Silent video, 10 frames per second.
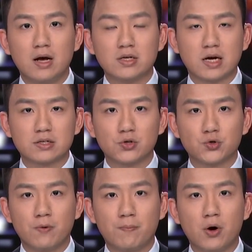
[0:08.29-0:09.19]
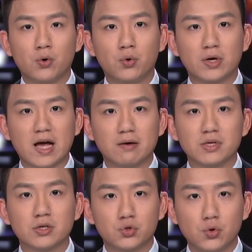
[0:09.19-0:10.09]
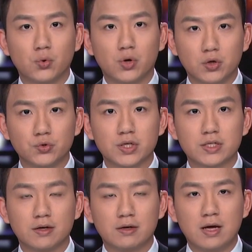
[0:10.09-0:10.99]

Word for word: 伤者中包括2名中国留学生。